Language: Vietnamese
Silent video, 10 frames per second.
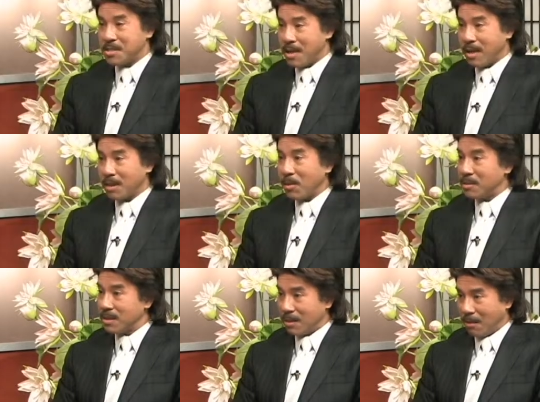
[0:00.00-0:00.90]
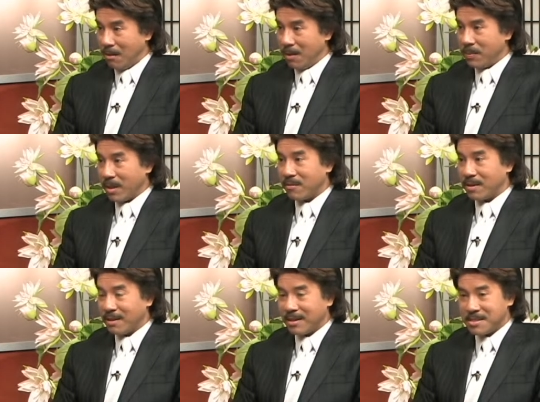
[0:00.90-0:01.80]
hát cái bài rất là khó dạ tại
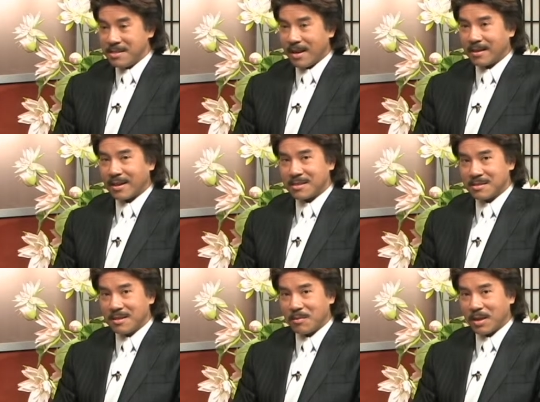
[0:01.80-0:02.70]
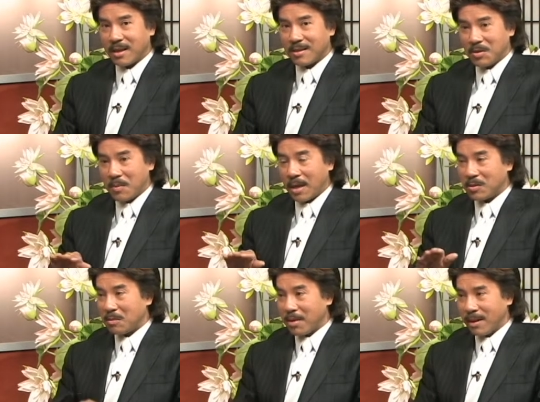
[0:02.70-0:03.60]
vì vâng. À, chính anh ngày xưa mà lúc mà
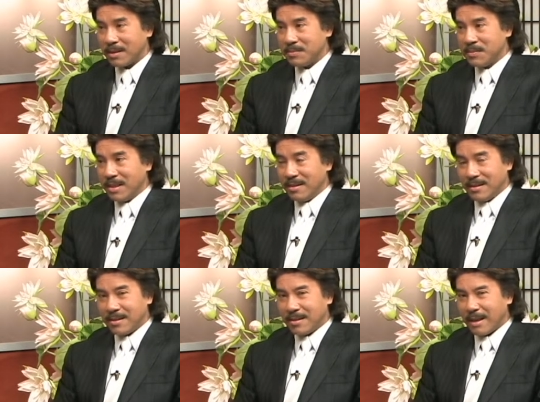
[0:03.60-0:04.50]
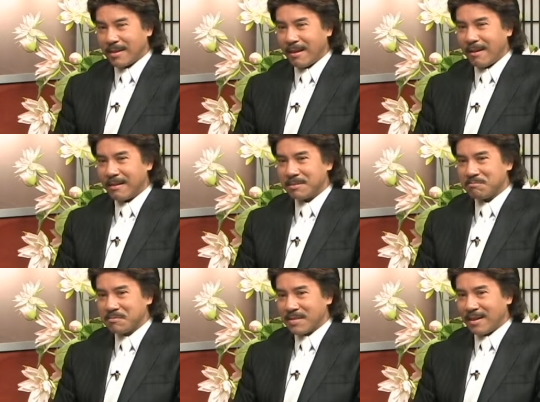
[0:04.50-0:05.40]
anh còn bé đó ừ. Ờ, thì anh nghe uh,
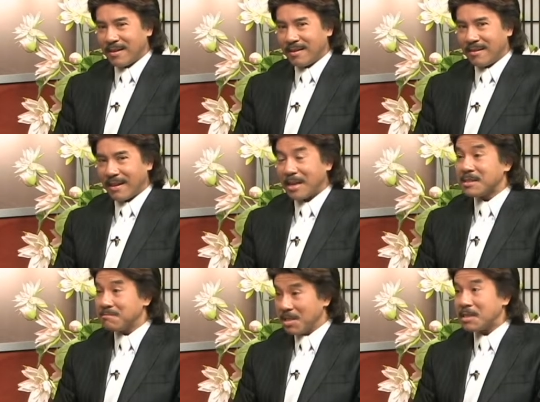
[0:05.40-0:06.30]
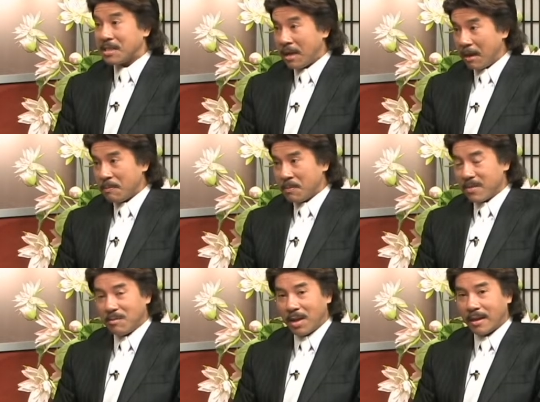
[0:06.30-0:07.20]
anh thích rất là thích hát
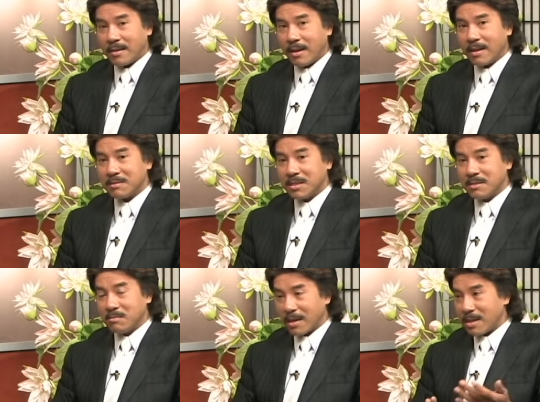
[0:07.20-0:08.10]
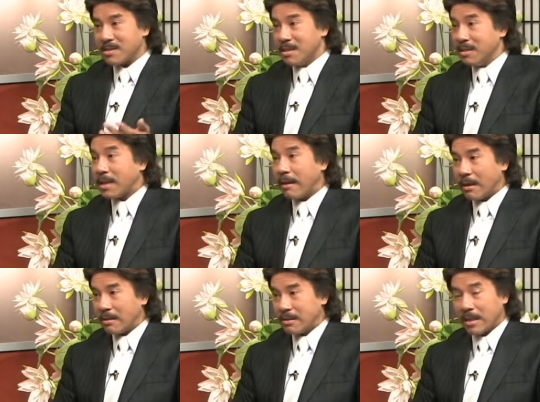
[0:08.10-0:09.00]
nhưng mà anh nghe những mà ca sĩ người ta
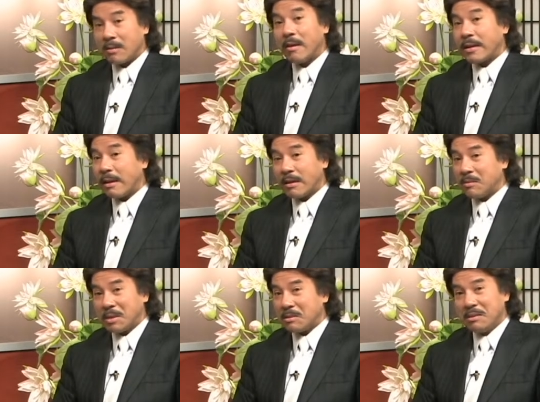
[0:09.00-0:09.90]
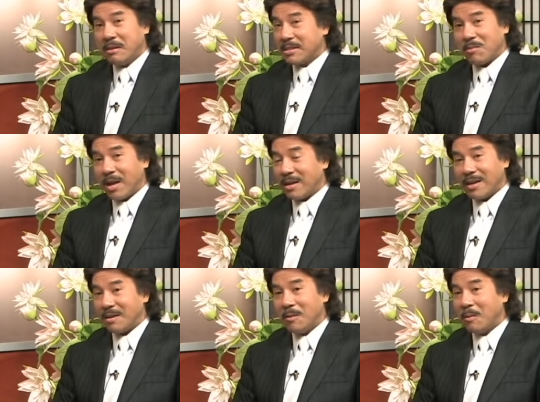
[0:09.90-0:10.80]
hát đó thì anh ngồi anh nghe không anh nói cái bài
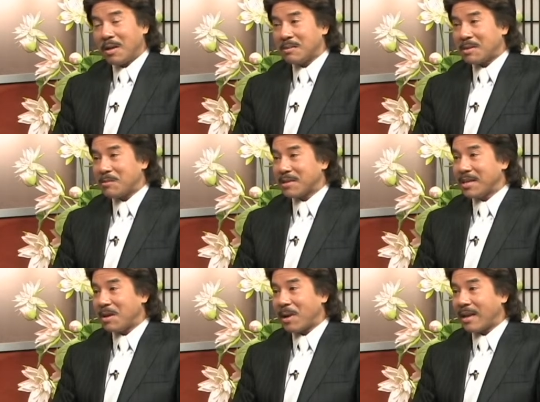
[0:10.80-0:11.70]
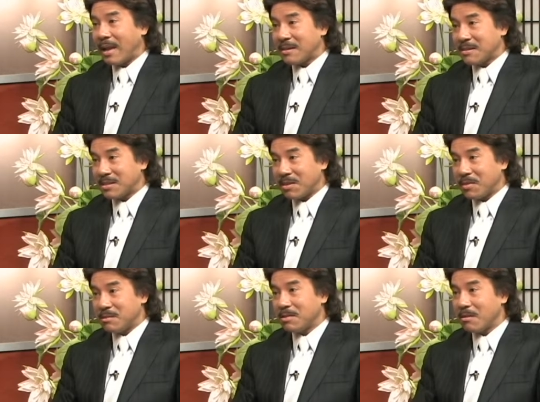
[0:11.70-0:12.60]
này là no way không thể nào mà anh hát được là tại
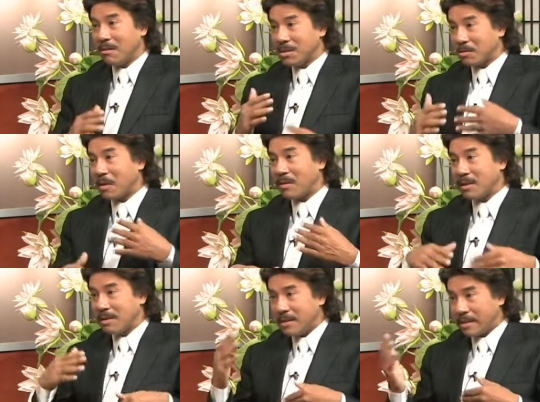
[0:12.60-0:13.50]
vì nó có nhiều cái đoạn lên lên